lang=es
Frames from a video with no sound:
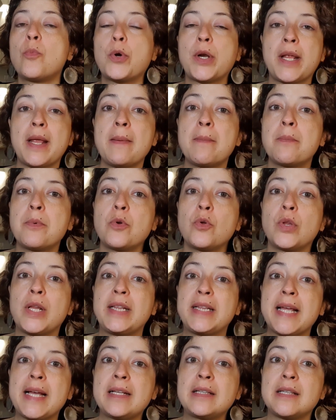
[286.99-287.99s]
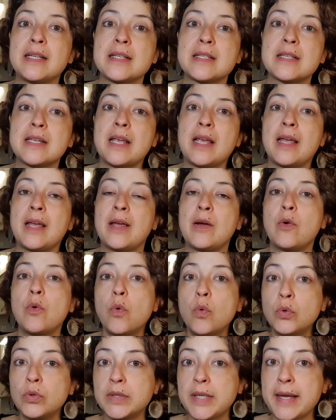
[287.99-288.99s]
por ejemplo, detectes que
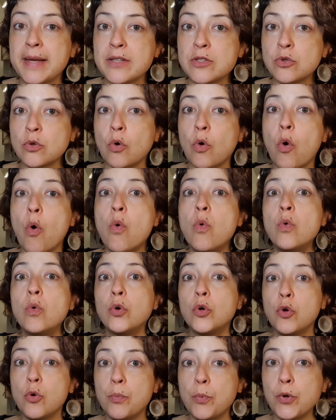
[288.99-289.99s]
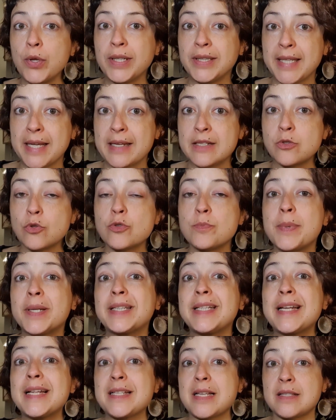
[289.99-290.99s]
un texto o un grupo de textos
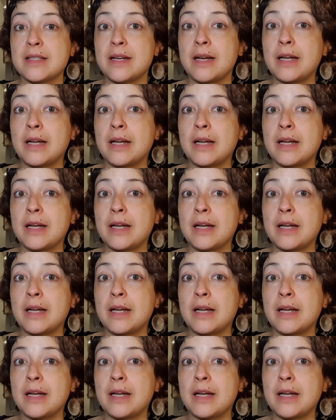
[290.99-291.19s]
pertenece a esta